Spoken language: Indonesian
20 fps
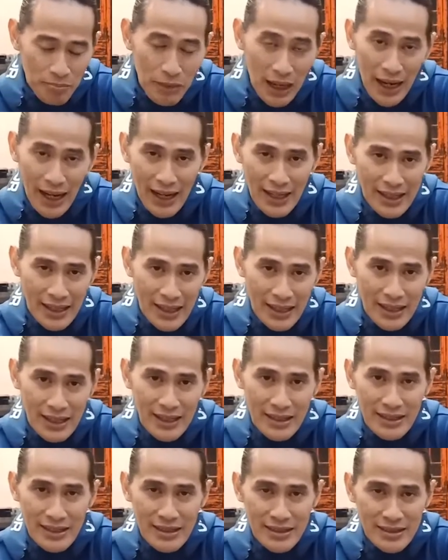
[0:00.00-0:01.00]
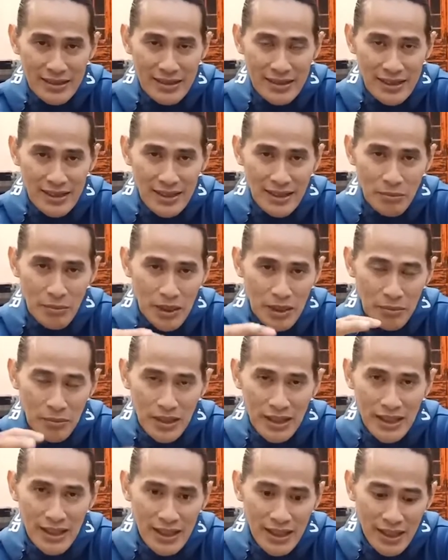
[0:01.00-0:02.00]
makanannya ini sendiri
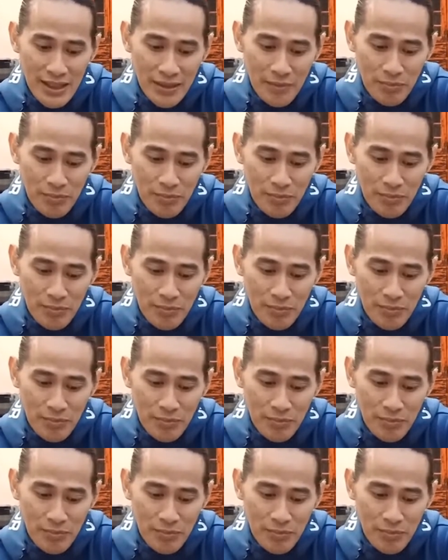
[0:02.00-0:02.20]
benar-benar